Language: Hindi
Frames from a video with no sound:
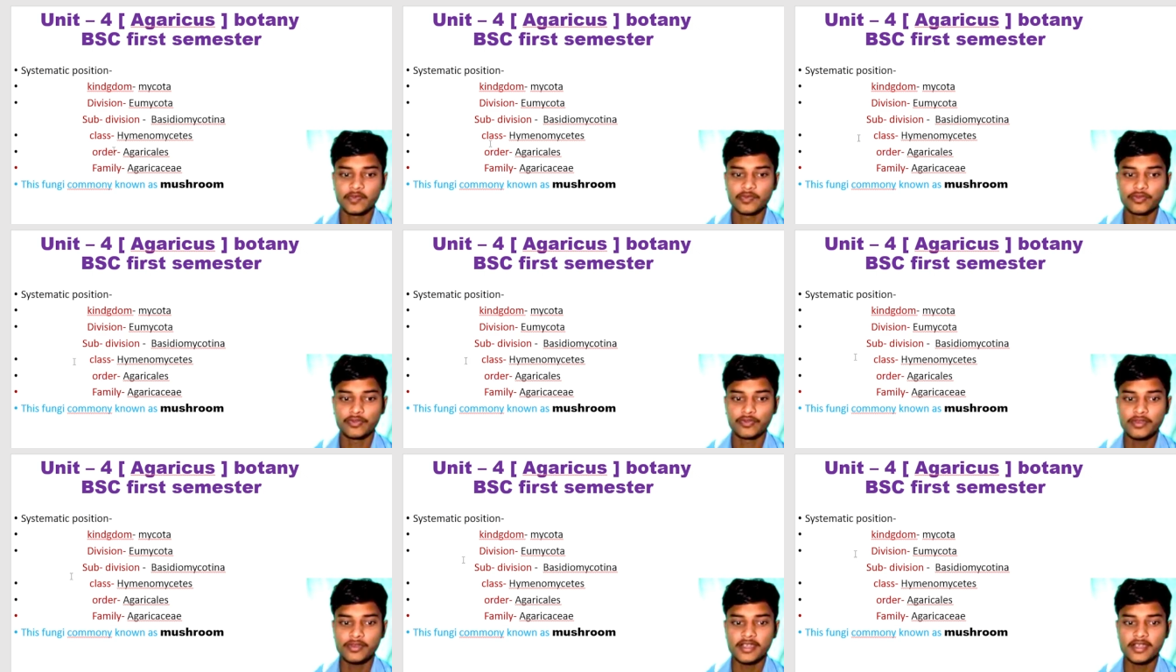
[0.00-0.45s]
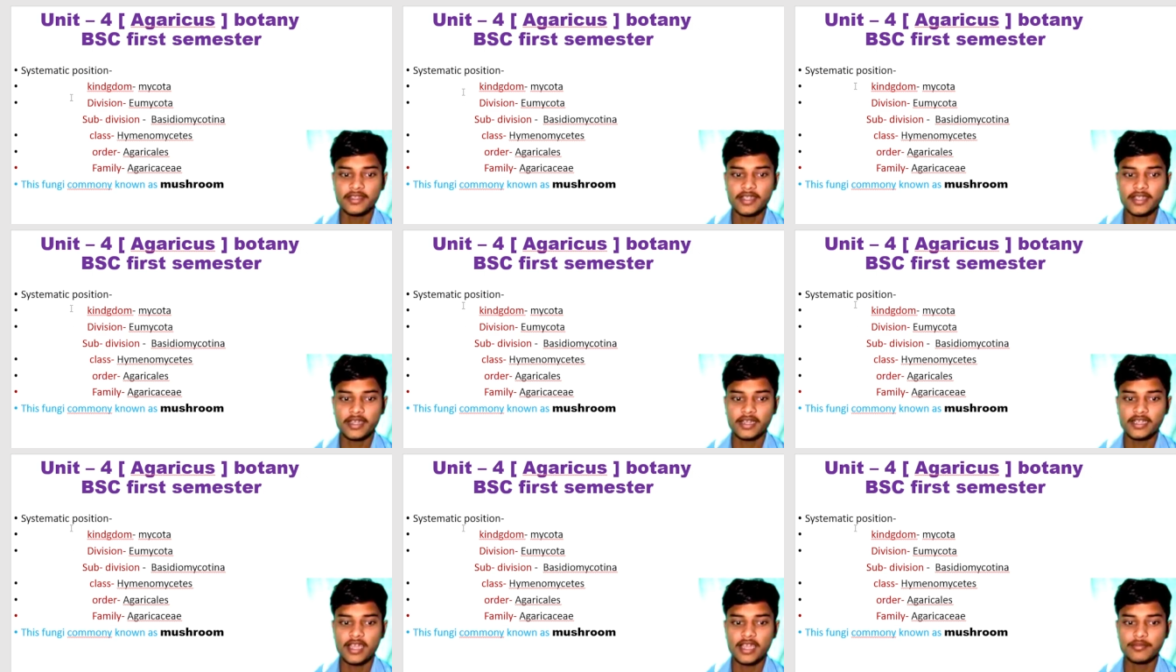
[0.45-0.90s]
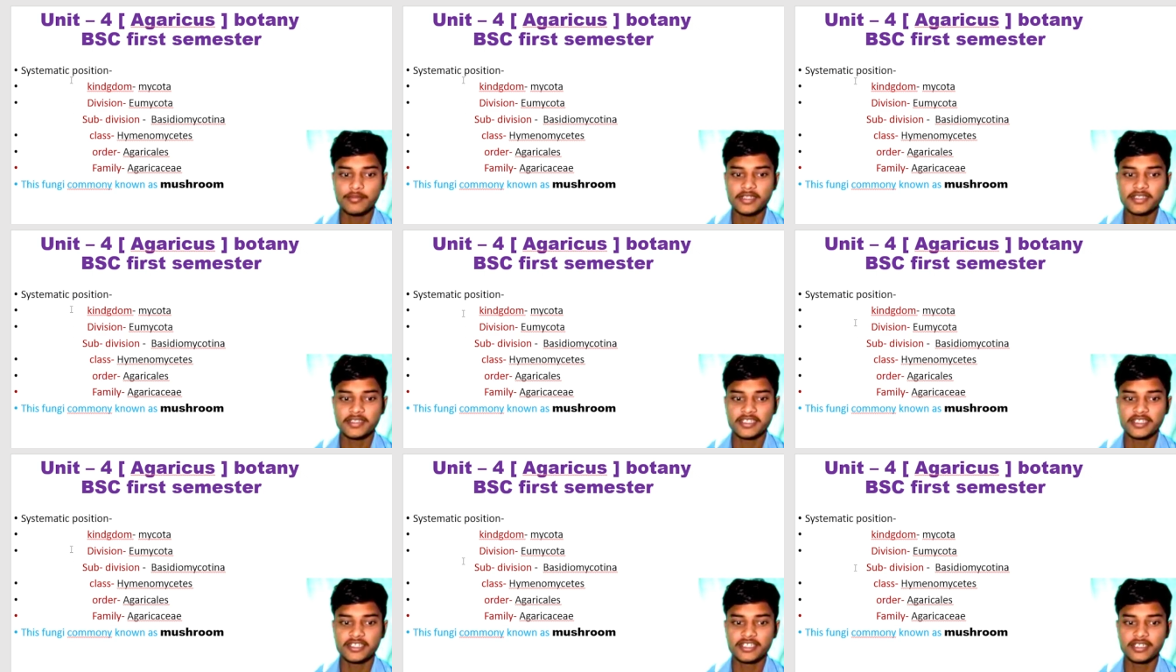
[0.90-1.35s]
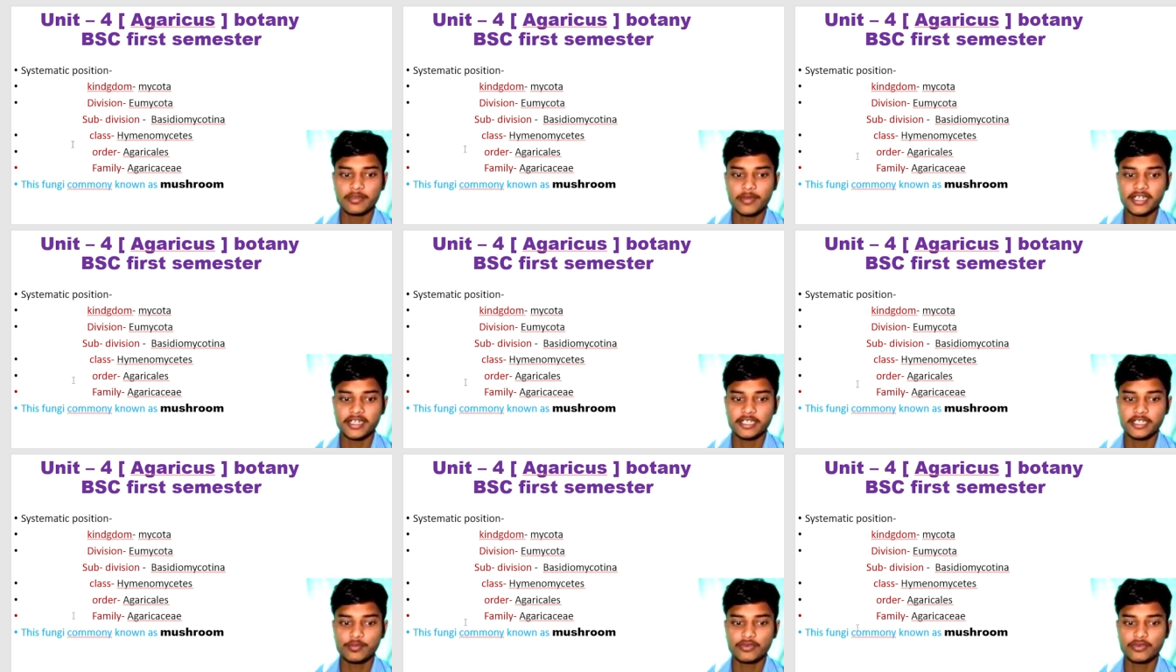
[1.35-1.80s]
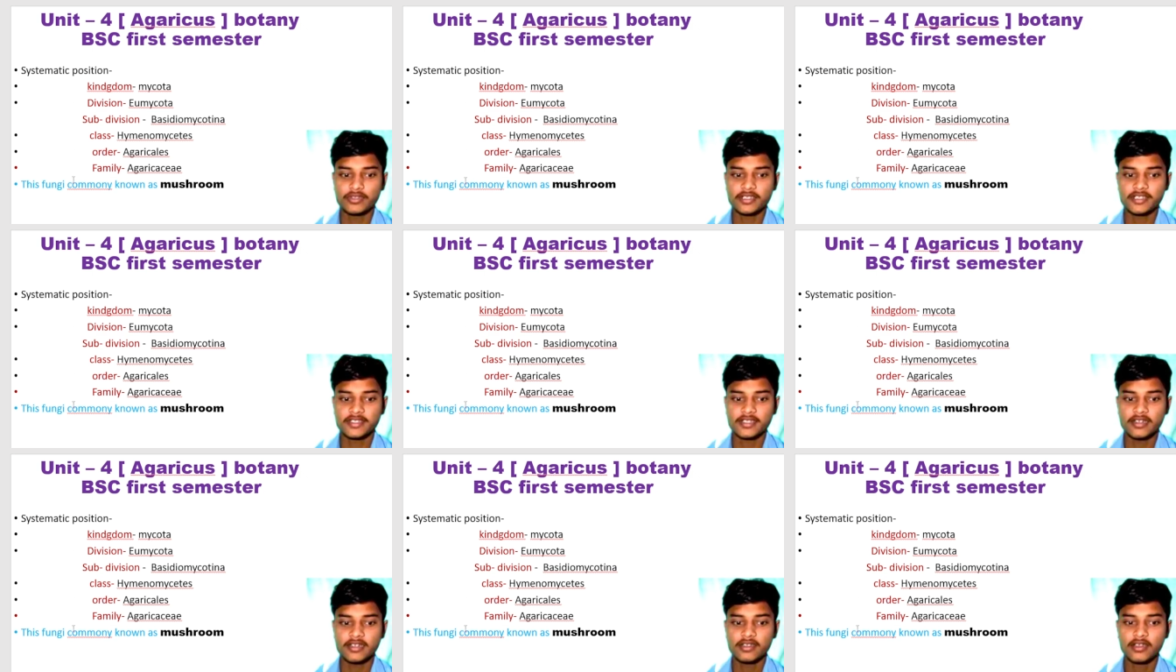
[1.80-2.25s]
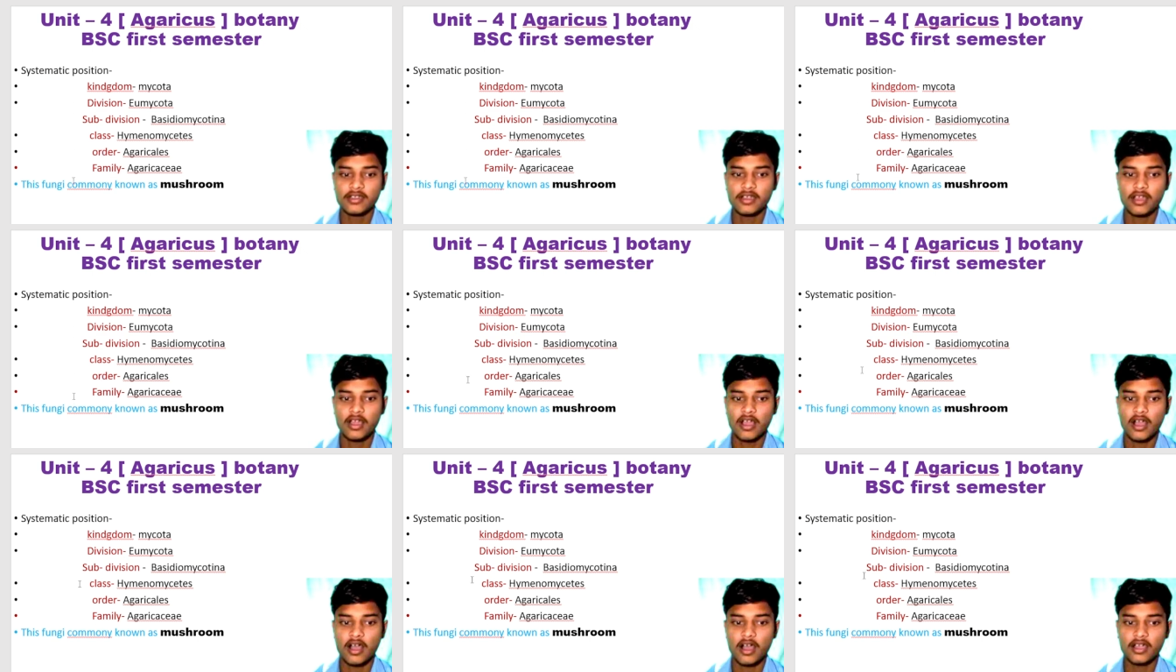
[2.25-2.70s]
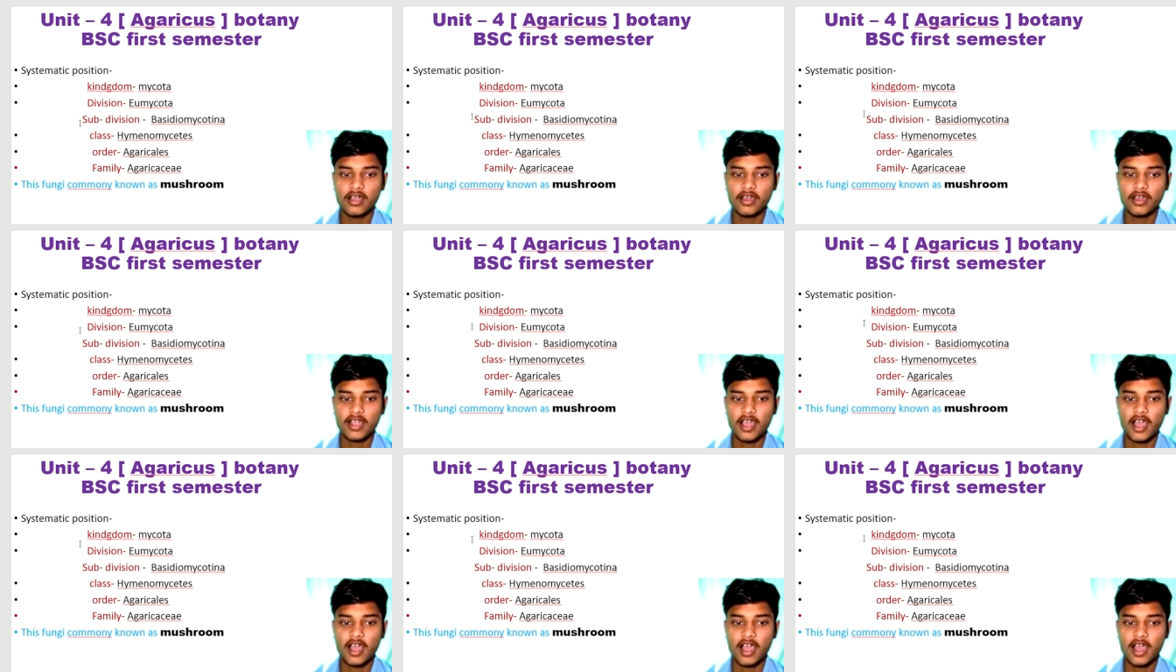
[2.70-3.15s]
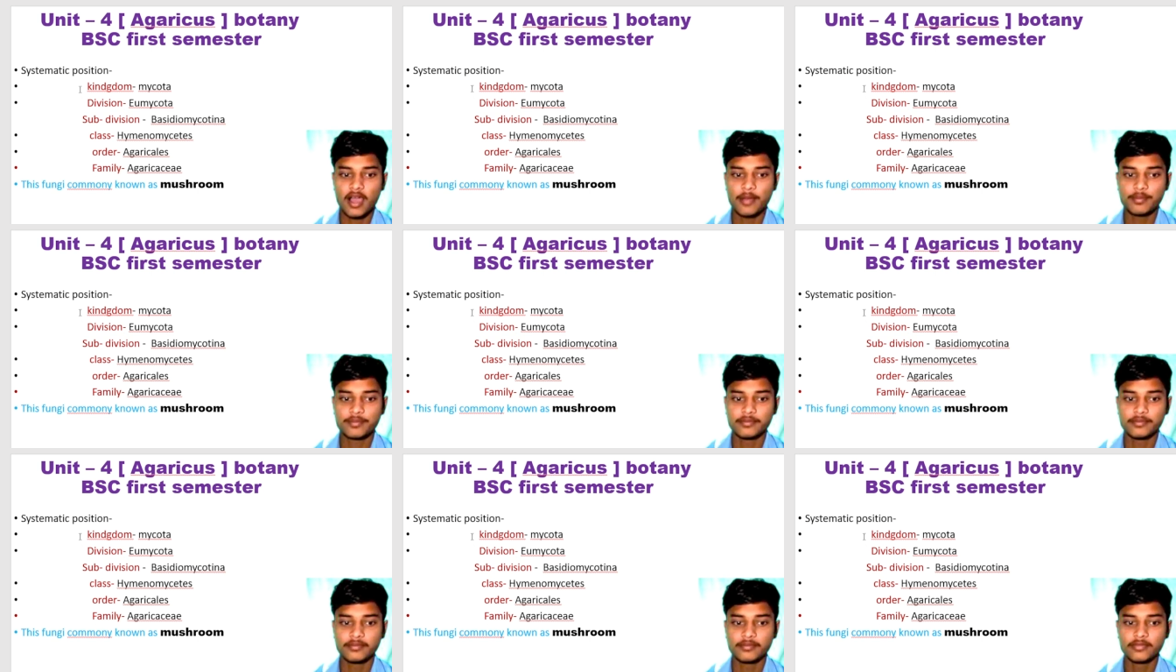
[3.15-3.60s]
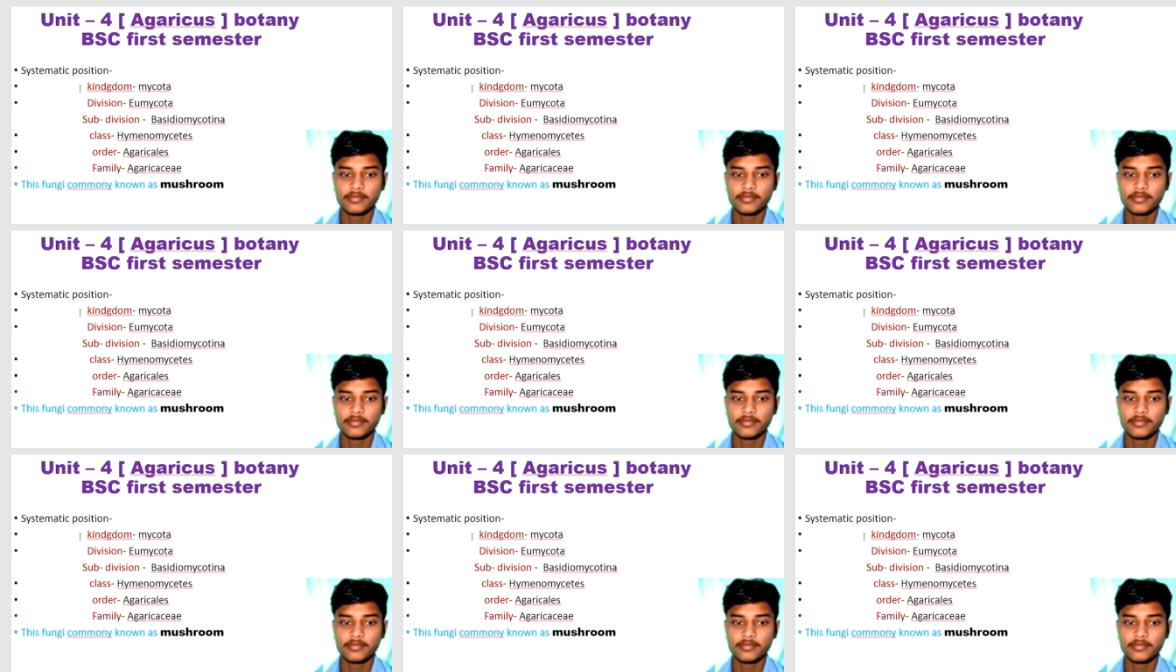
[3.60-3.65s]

तो ये देख लिया हमने सिस्टमेटिक पोजीशन अगर आप